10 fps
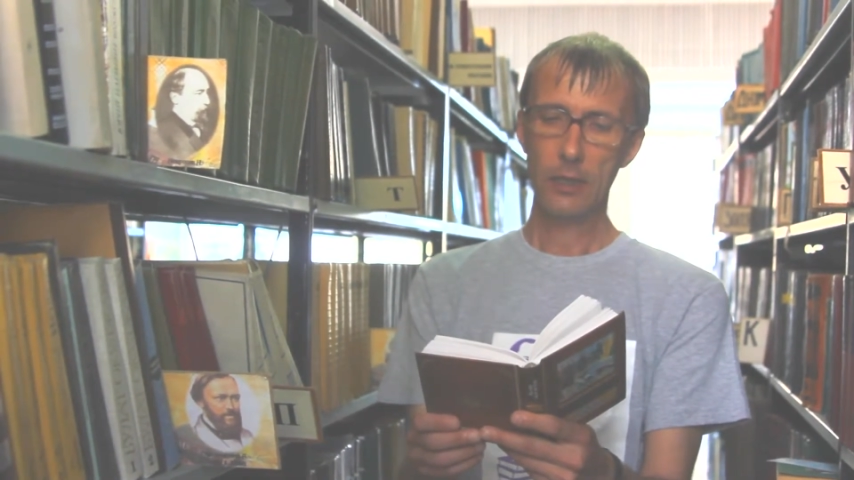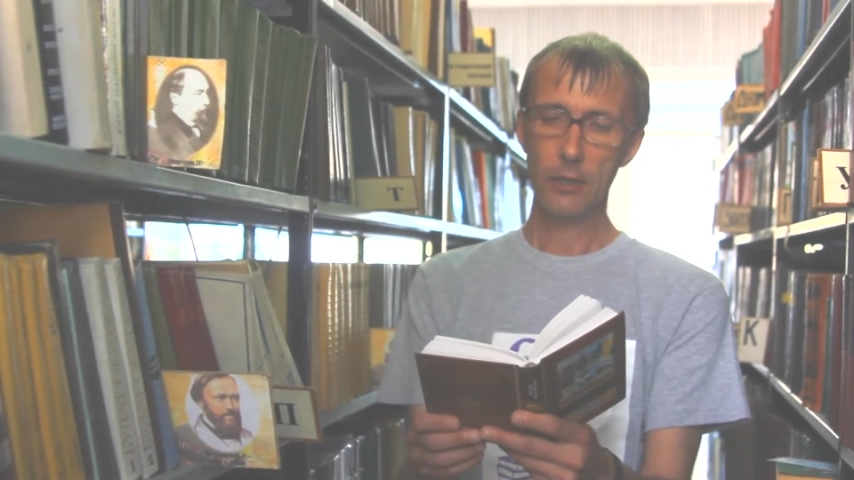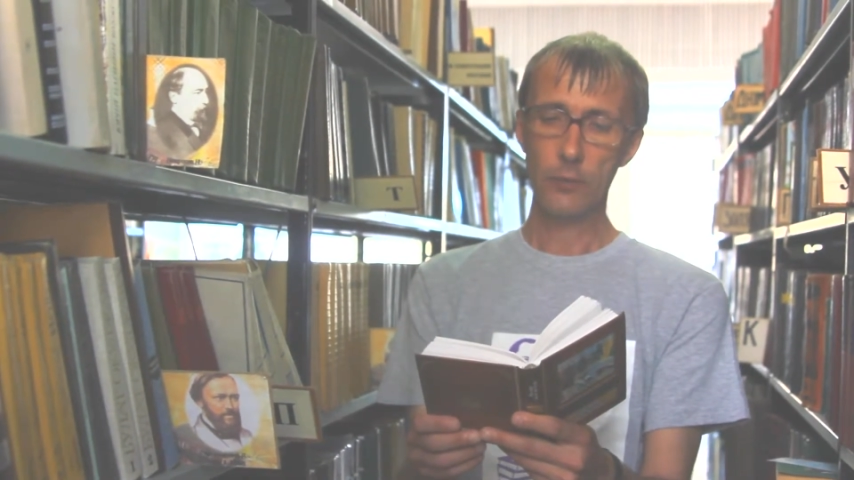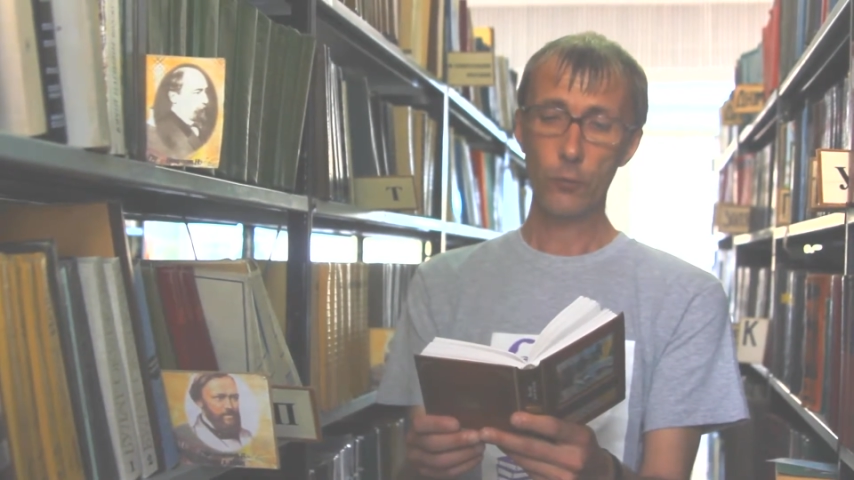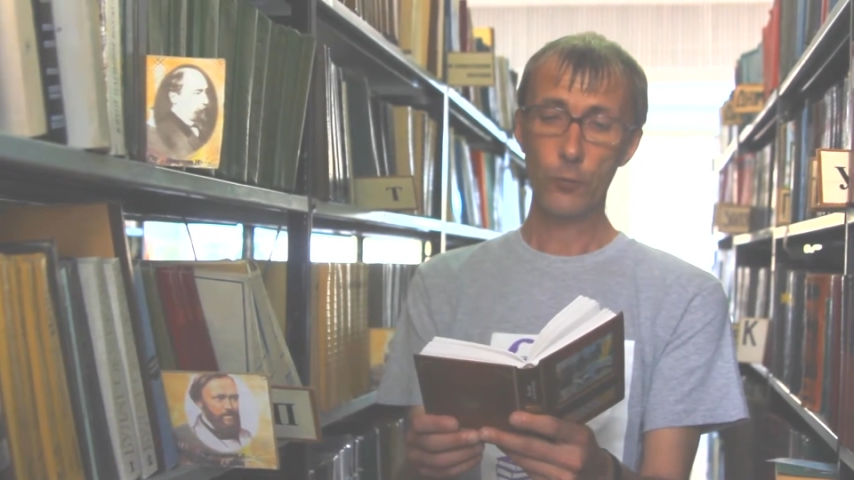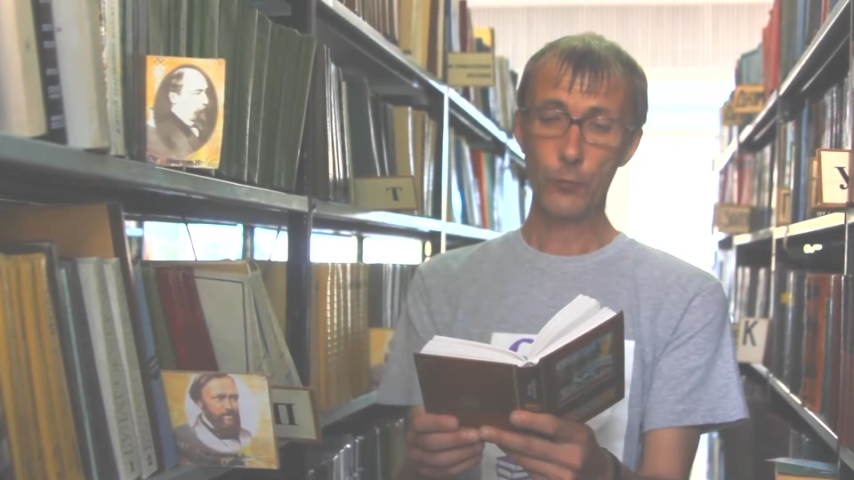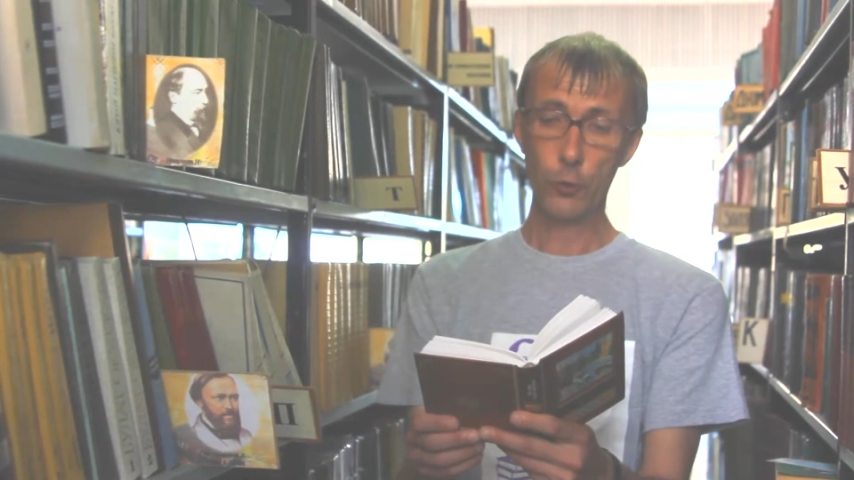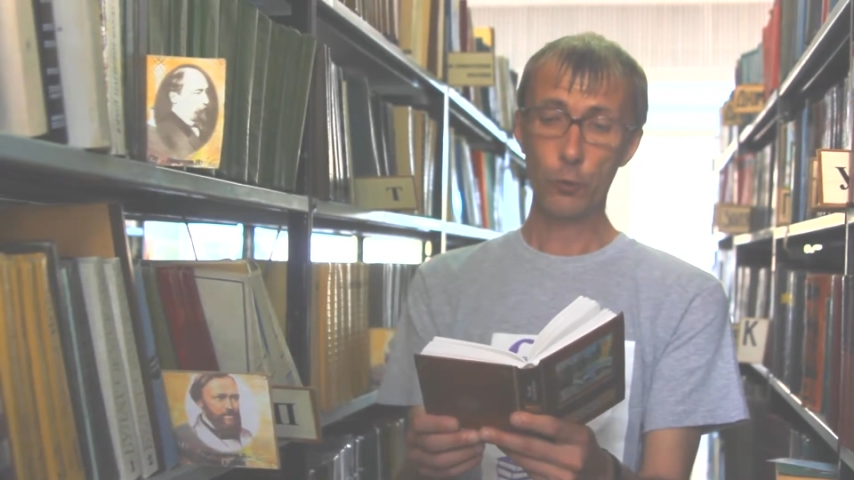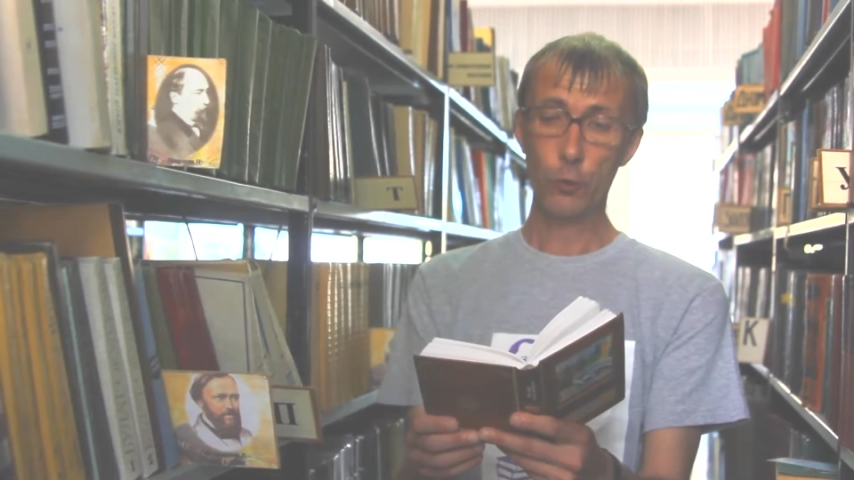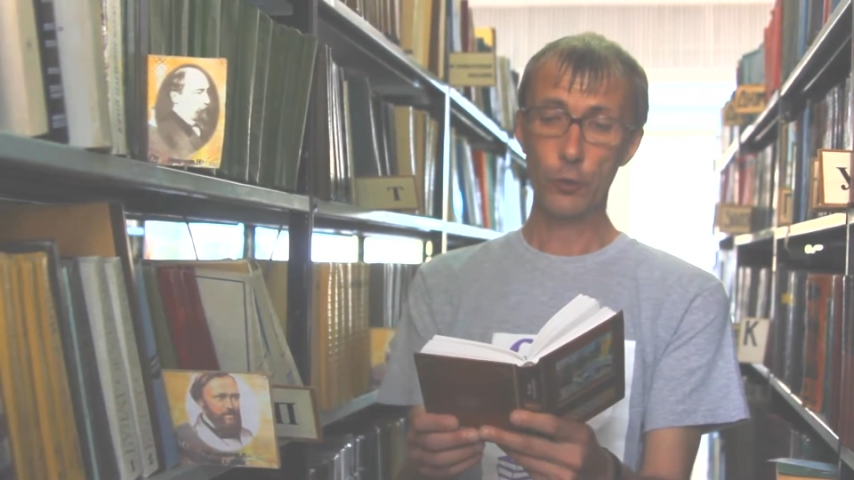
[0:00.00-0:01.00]
Звук
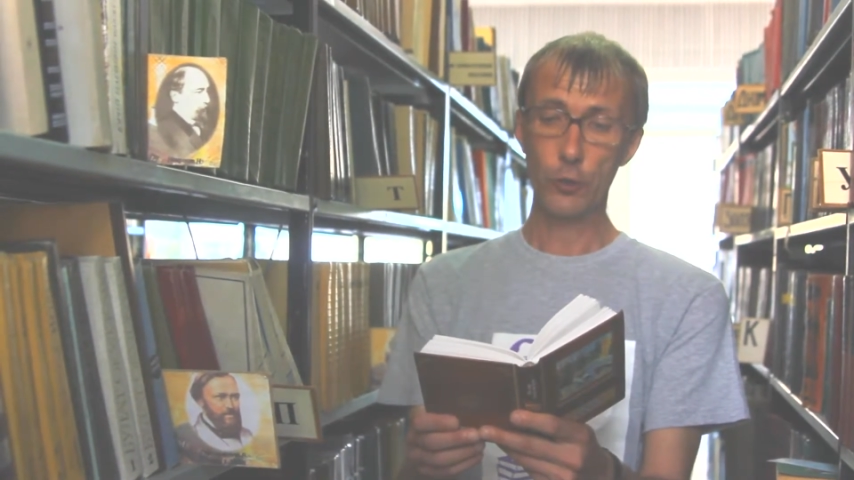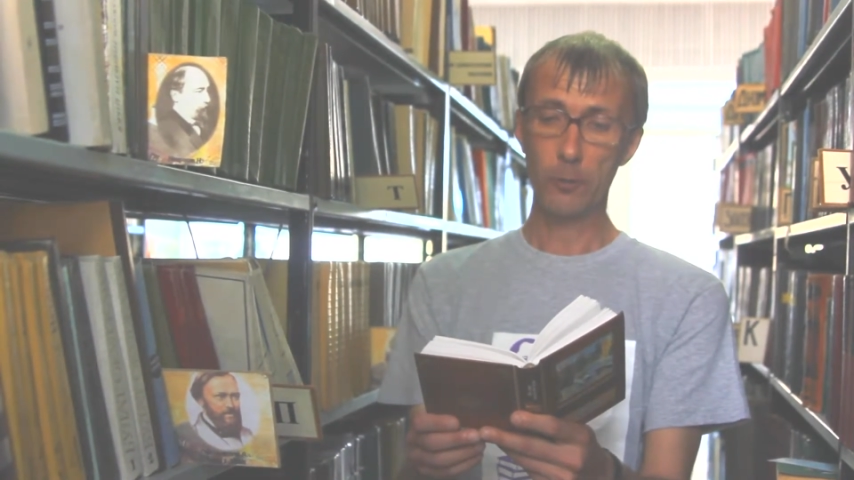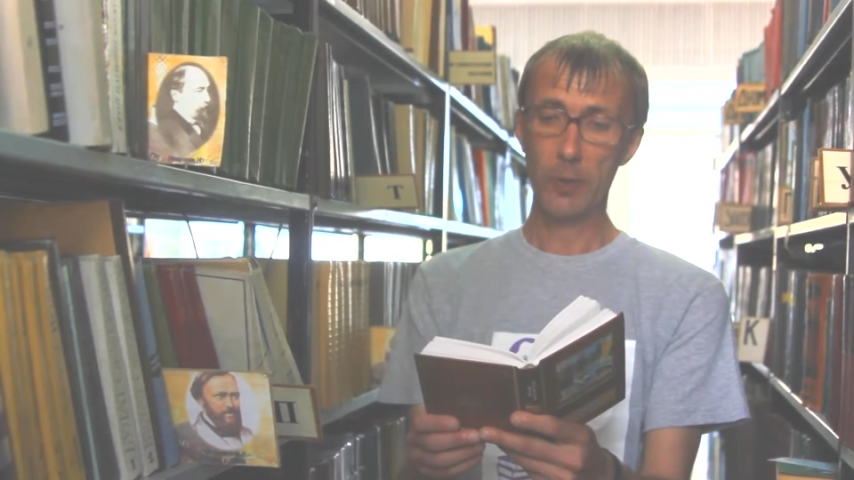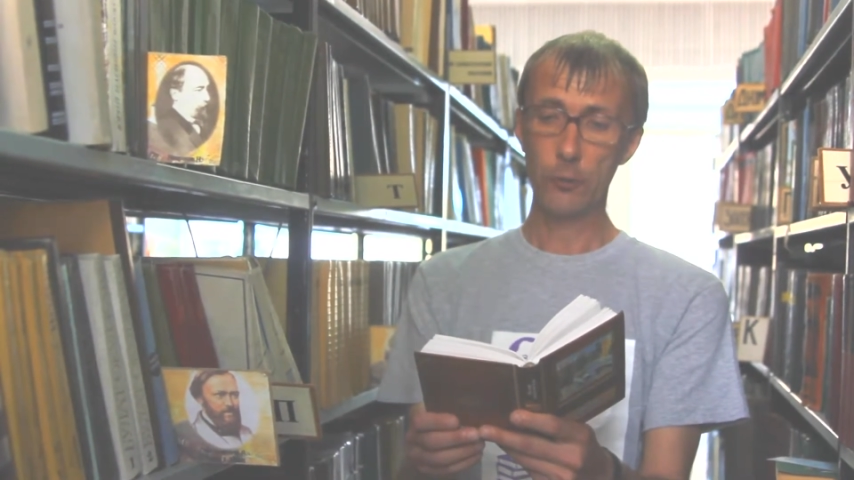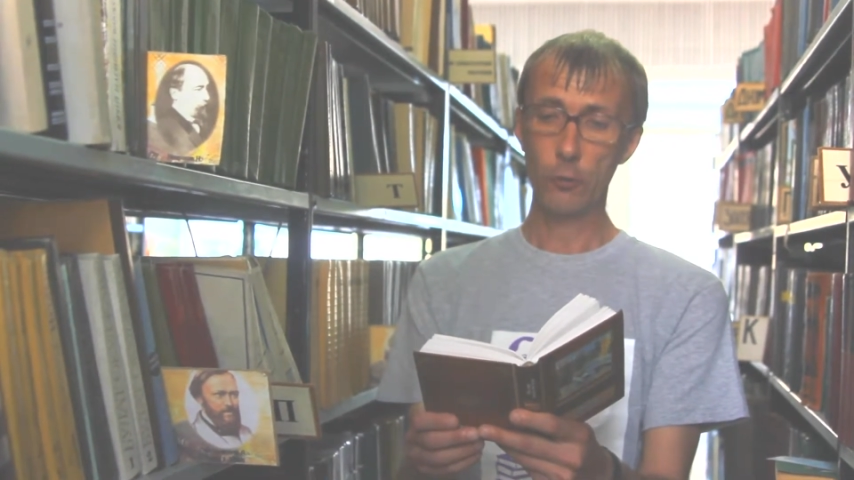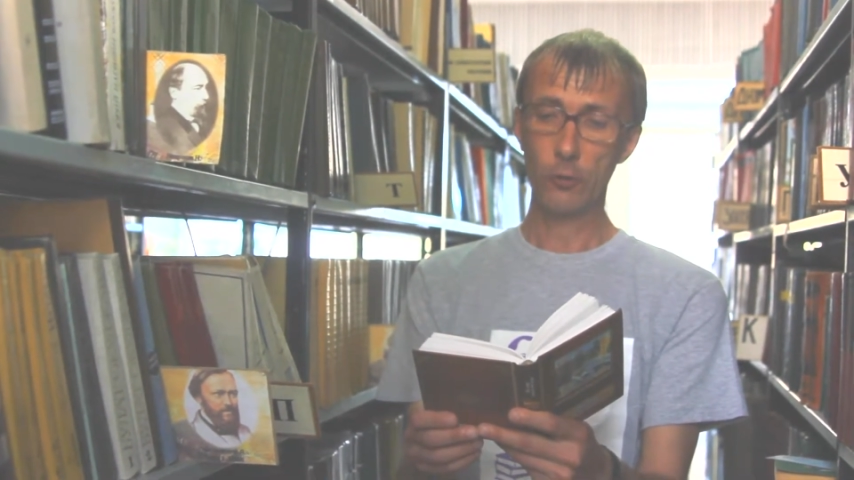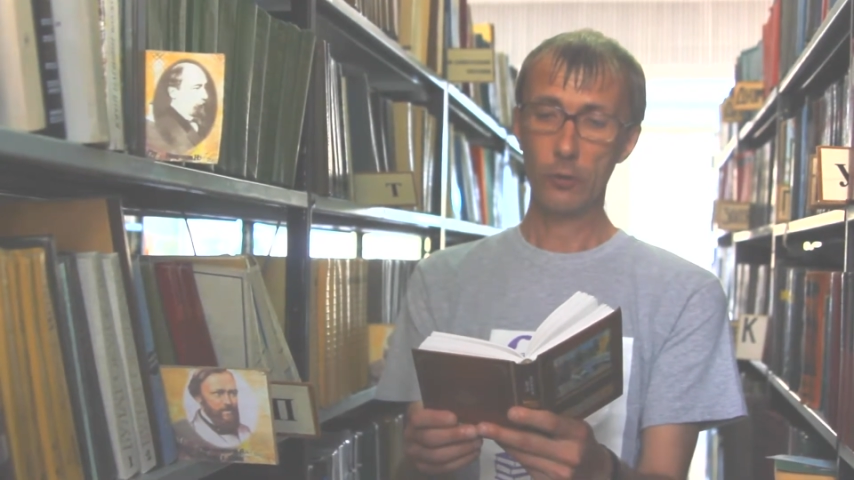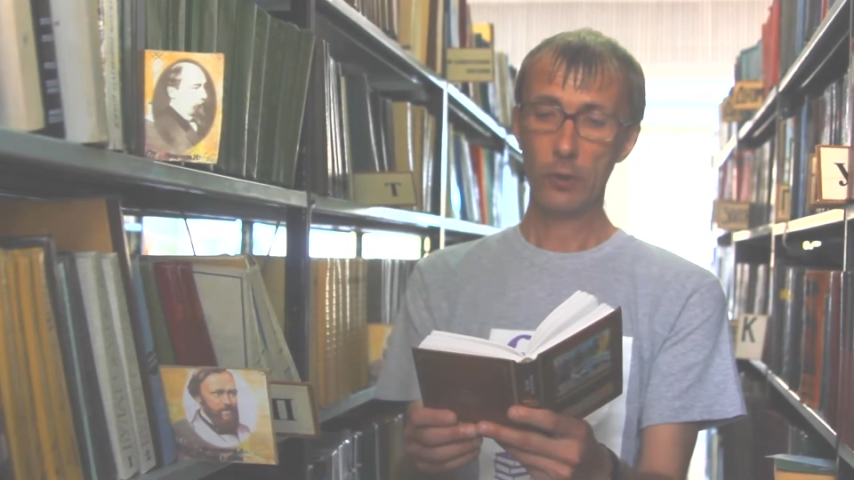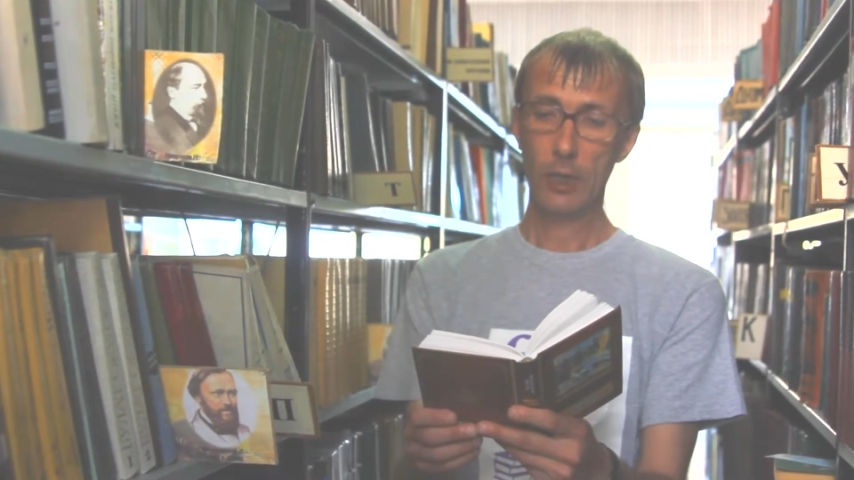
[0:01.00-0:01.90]
все тот же поет,